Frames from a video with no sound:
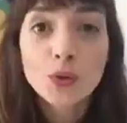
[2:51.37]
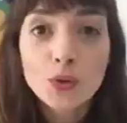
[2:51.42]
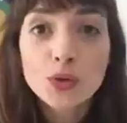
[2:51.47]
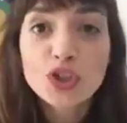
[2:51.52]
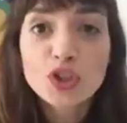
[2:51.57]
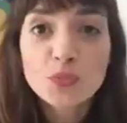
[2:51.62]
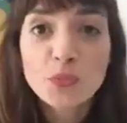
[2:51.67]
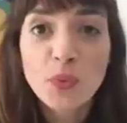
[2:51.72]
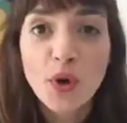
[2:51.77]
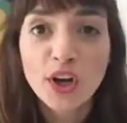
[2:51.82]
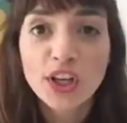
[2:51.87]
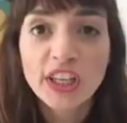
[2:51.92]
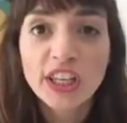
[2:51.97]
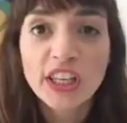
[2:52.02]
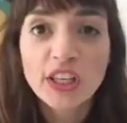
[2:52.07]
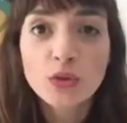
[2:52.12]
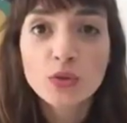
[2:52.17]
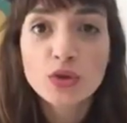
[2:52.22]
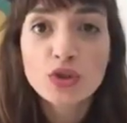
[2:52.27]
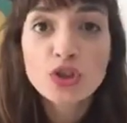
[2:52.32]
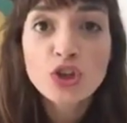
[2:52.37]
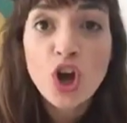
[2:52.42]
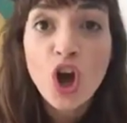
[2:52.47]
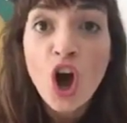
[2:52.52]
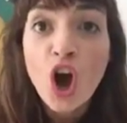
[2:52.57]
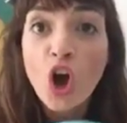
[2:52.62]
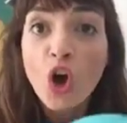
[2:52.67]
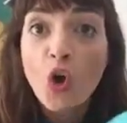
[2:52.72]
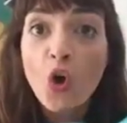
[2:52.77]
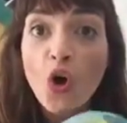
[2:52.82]
Os porquinhos
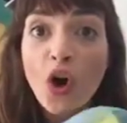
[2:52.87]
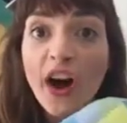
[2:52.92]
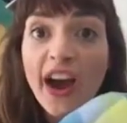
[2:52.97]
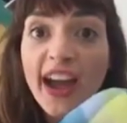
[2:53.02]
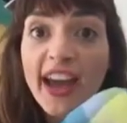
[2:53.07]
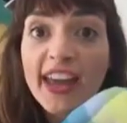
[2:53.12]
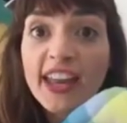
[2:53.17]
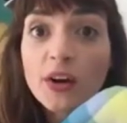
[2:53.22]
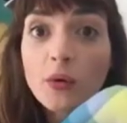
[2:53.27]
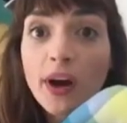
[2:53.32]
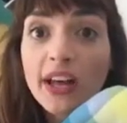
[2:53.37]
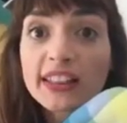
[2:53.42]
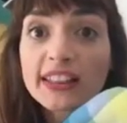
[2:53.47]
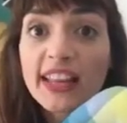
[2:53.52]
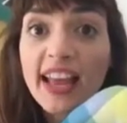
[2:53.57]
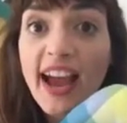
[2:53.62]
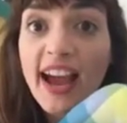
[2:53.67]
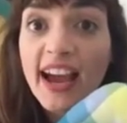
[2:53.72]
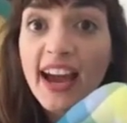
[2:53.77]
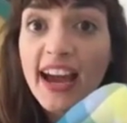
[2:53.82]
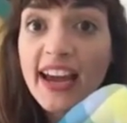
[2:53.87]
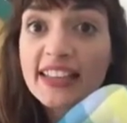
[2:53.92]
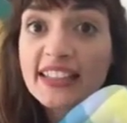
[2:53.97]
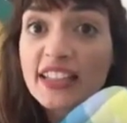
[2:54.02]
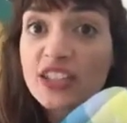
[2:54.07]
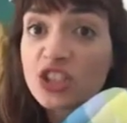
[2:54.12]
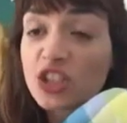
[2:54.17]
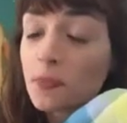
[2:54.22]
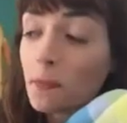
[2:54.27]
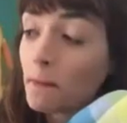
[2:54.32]
correram até a
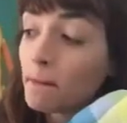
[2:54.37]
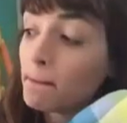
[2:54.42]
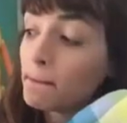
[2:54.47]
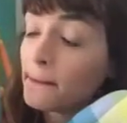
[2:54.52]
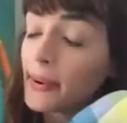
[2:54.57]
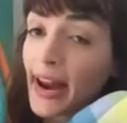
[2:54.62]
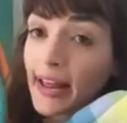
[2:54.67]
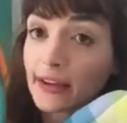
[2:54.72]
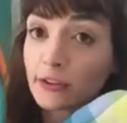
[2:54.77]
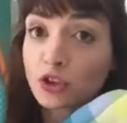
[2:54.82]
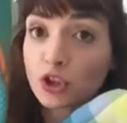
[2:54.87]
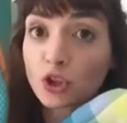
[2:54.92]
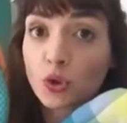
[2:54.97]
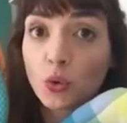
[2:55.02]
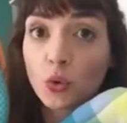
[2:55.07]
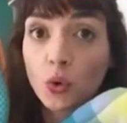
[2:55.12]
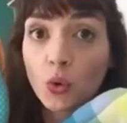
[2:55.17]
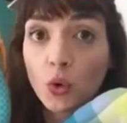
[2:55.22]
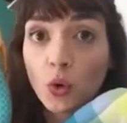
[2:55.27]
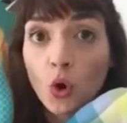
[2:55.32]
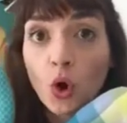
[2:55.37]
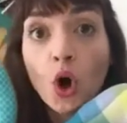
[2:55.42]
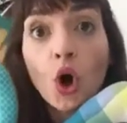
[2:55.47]
casa de Prático,